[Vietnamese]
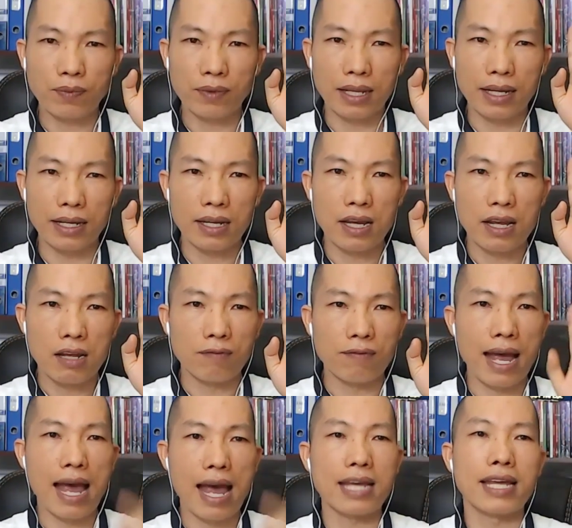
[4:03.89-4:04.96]
Đấy.
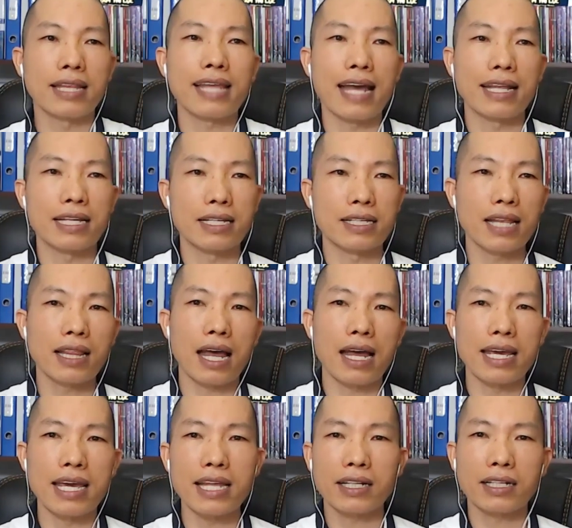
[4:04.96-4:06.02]
Và hiện tại thì rất là
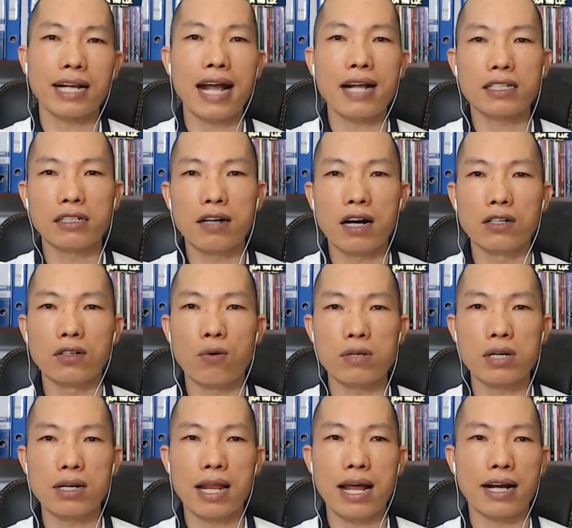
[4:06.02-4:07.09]
ít các trường cũng
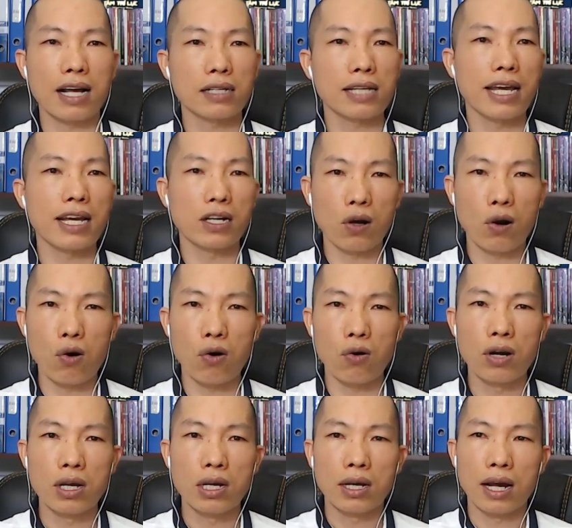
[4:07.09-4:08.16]
như là các thầy
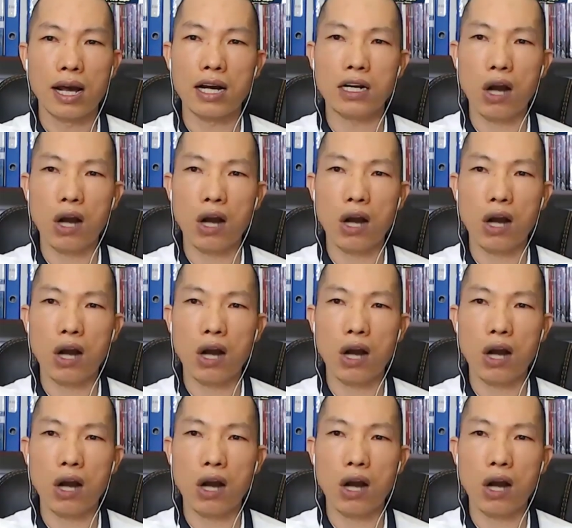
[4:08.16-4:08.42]
cô à,